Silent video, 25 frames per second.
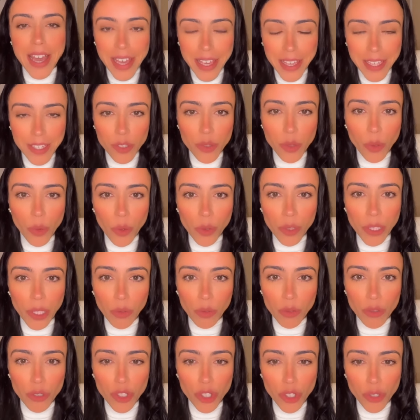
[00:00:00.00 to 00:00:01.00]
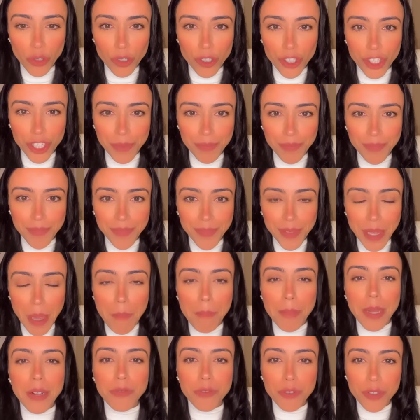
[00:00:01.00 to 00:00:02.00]
É esse o conteúdo de hoje.
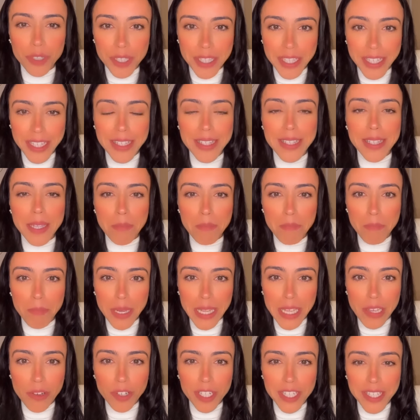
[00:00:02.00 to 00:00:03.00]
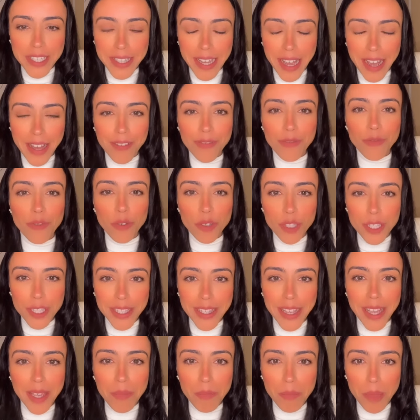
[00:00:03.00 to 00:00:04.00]
Para você se priorizar,
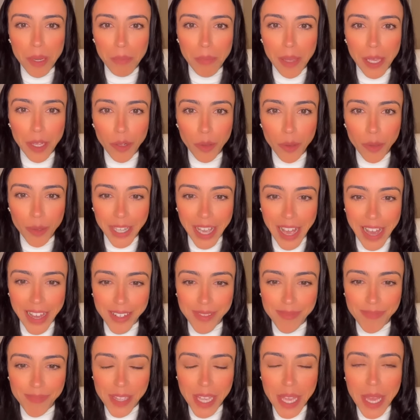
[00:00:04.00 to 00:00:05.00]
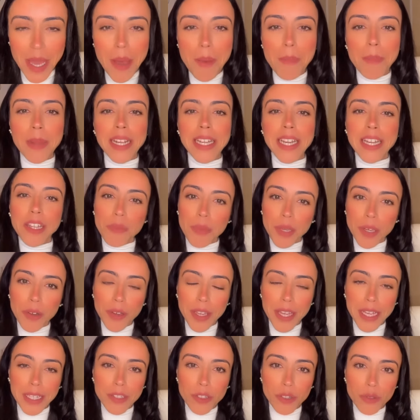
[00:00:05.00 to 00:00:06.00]
você em primeiro lugar. Para quem não me
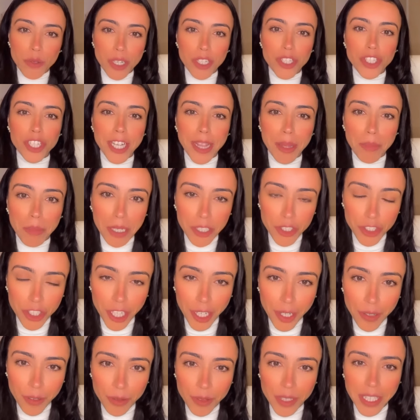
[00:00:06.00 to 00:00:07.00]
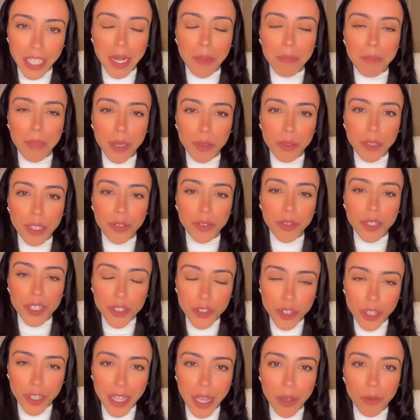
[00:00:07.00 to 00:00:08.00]
conhece, eu sou a Sheila Pacheco, terapeuta
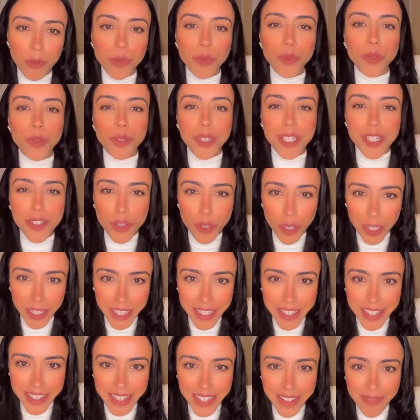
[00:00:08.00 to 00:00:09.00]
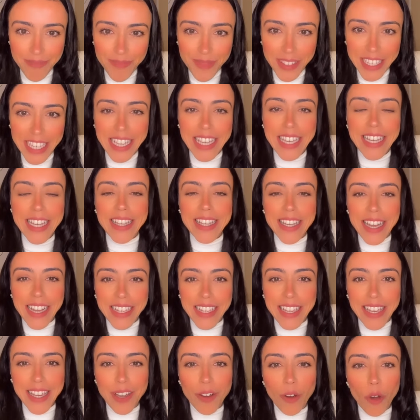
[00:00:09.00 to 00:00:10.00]
nutricional, nutricionista. E
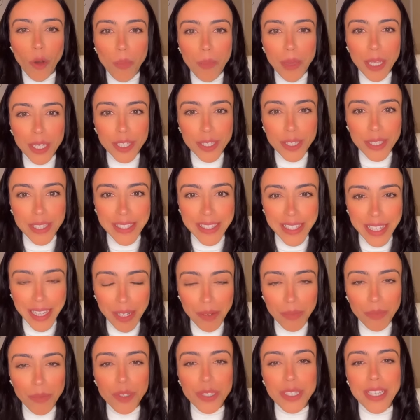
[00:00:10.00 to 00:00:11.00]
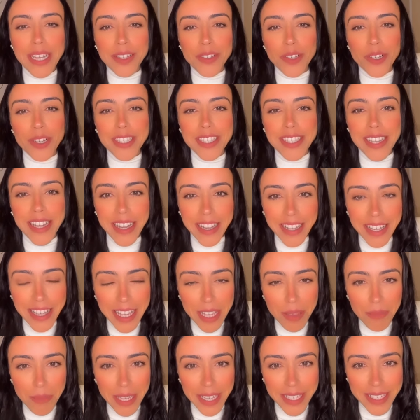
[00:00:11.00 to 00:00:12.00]
aqui começamos a nossa
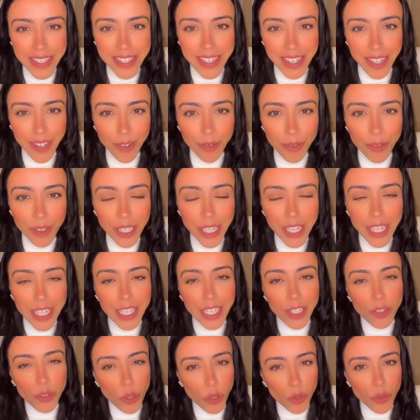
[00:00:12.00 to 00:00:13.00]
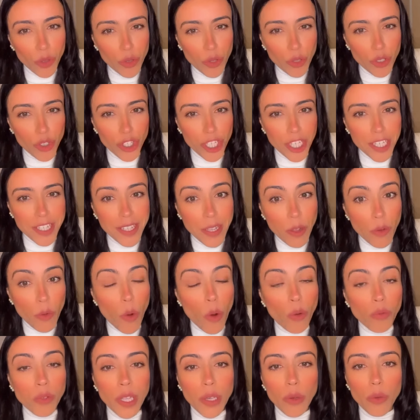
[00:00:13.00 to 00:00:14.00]
imersão, que todos os dias tem
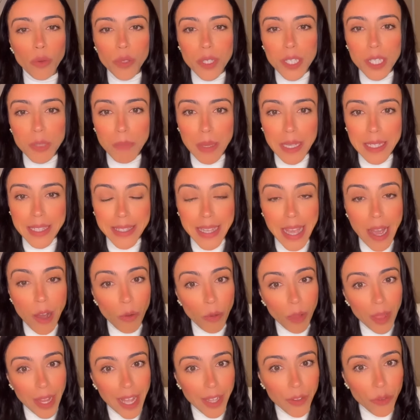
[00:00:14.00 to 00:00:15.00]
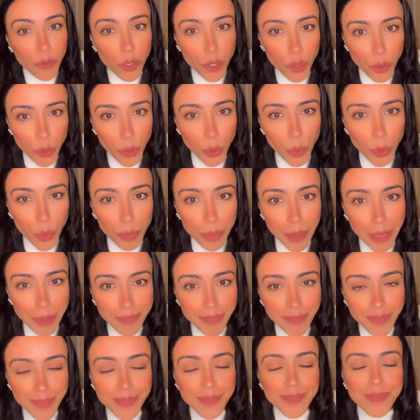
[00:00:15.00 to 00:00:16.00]
um conteúdo especial lá no
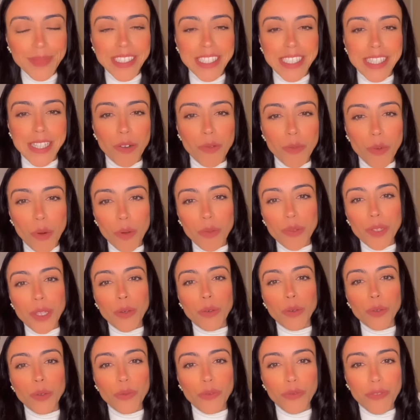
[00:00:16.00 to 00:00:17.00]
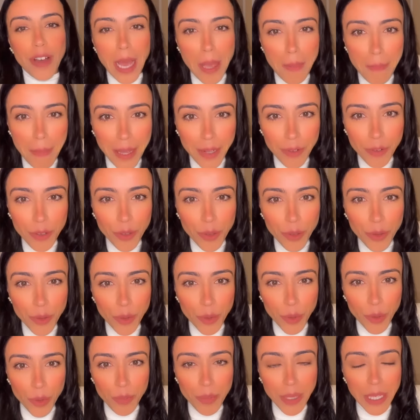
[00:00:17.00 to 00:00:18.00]
YouTube então, o conteúdo vai para o
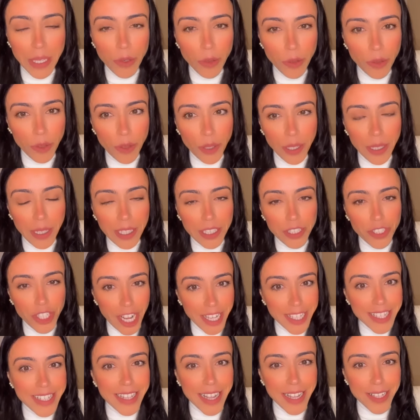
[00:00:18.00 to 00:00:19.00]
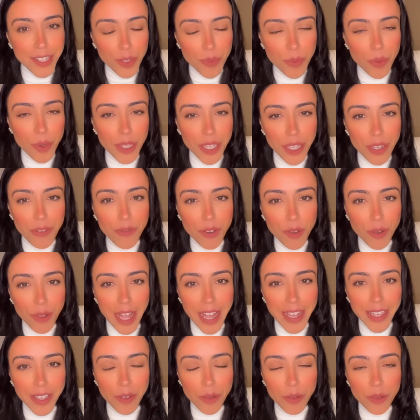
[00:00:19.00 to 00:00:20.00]
YouTube, já está
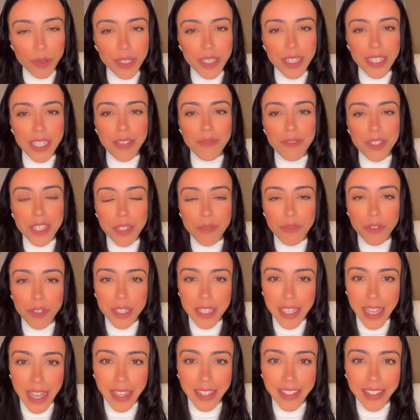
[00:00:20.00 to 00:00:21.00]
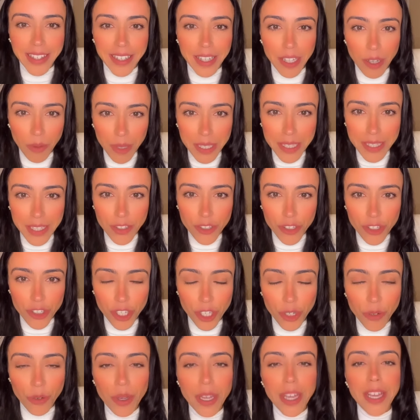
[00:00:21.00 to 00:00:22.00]
disponível lá, inclusive. Se você ainda não
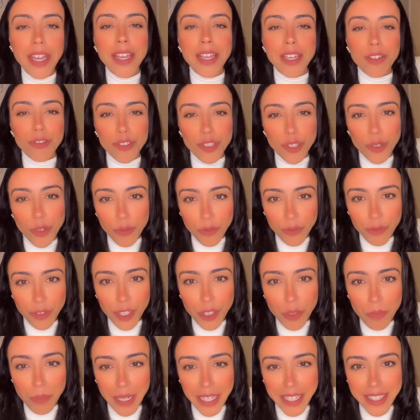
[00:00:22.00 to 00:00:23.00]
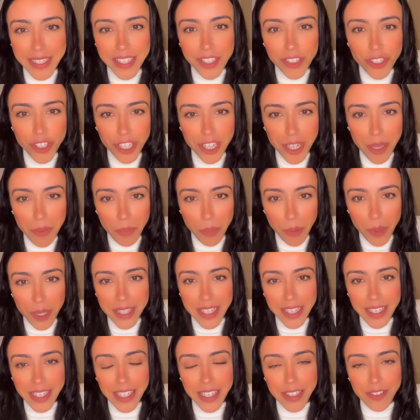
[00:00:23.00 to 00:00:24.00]
assistiu, eu te convido para assistir
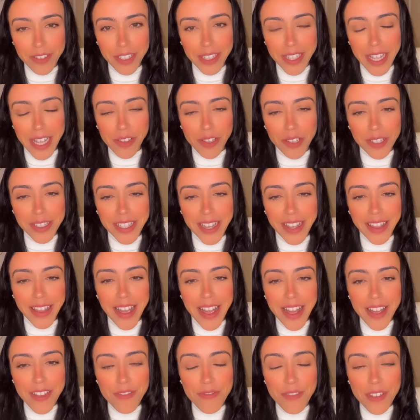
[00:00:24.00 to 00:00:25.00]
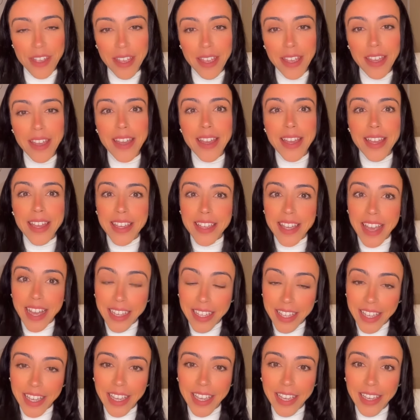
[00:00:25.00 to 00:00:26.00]
depois aqui do, da nossa live. E
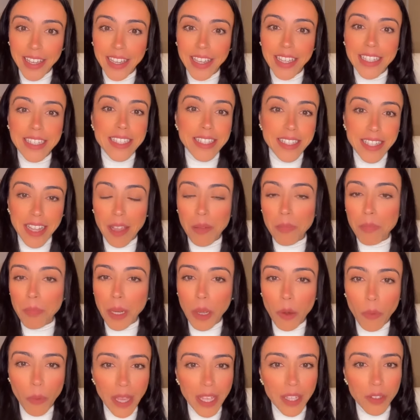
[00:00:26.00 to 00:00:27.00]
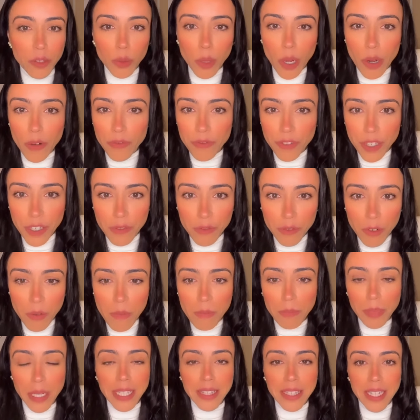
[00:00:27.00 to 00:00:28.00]
aqui sempre eu entro ao
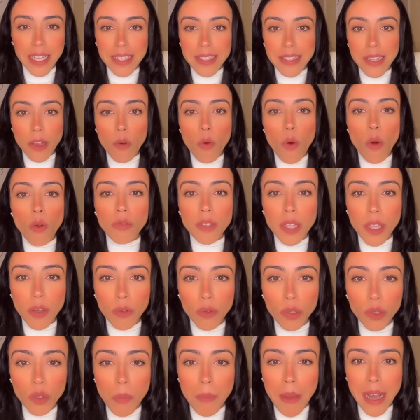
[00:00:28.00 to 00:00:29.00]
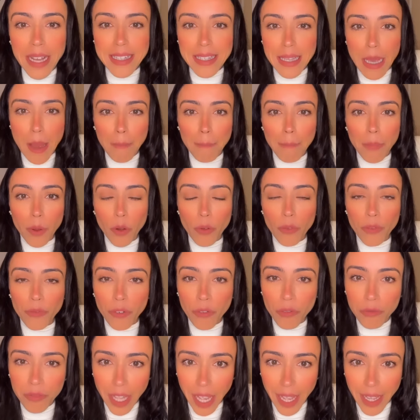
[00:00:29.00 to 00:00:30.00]
vivo para trazer um conteúdo mais
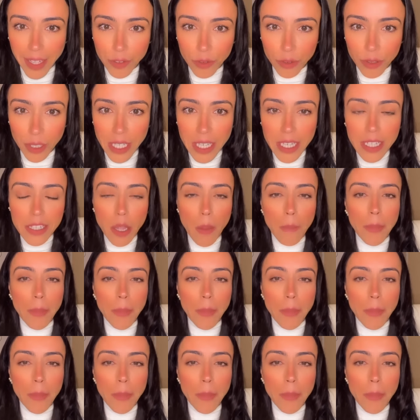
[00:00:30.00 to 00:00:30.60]
aprofundado.